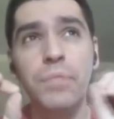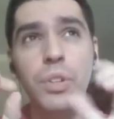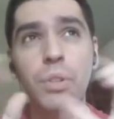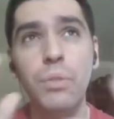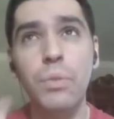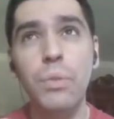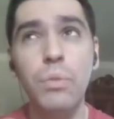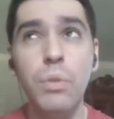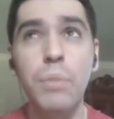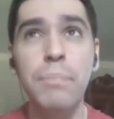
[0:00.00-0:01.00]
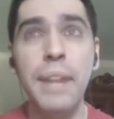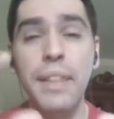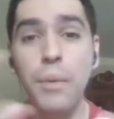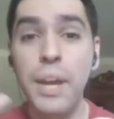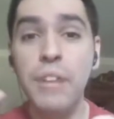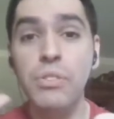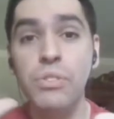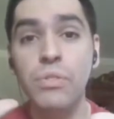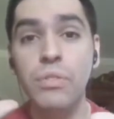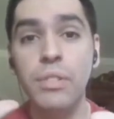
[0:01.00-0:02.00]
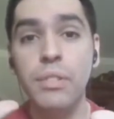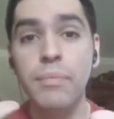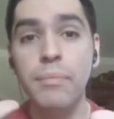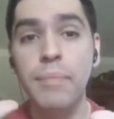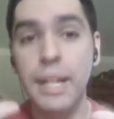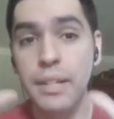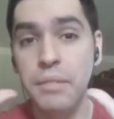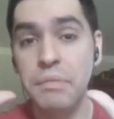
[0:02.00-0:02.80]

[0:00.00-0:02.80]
con un par de huecos, ¿vale?